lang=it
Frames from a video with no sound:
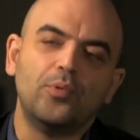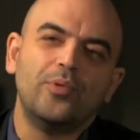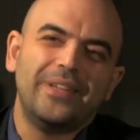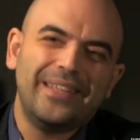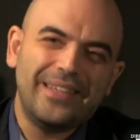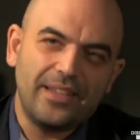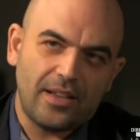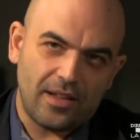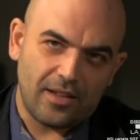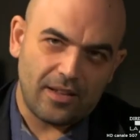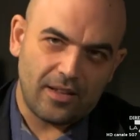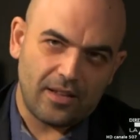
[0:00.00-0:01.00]

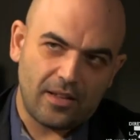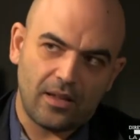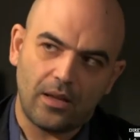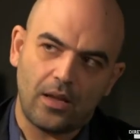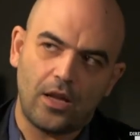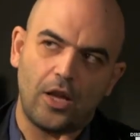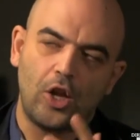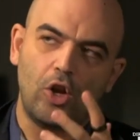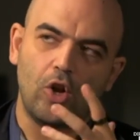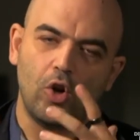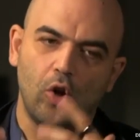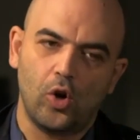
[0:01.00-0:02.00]
pulire
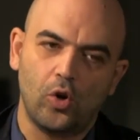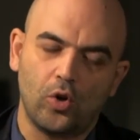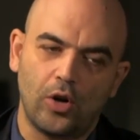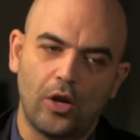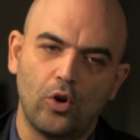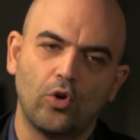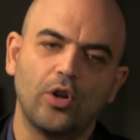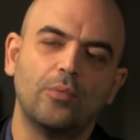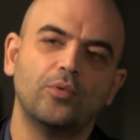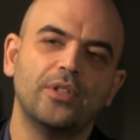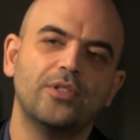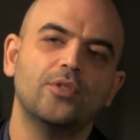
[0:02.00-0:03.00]
loro, la loro
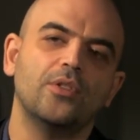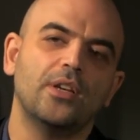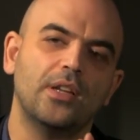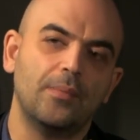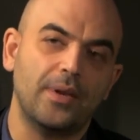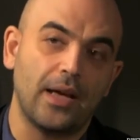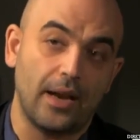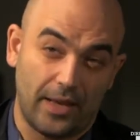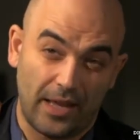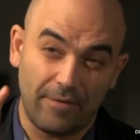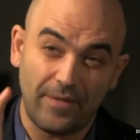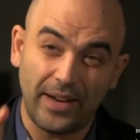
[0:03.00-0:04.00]
reputazione criminale,
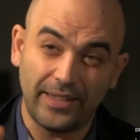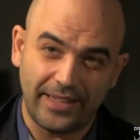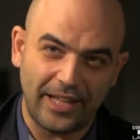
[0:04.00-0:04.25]
che vale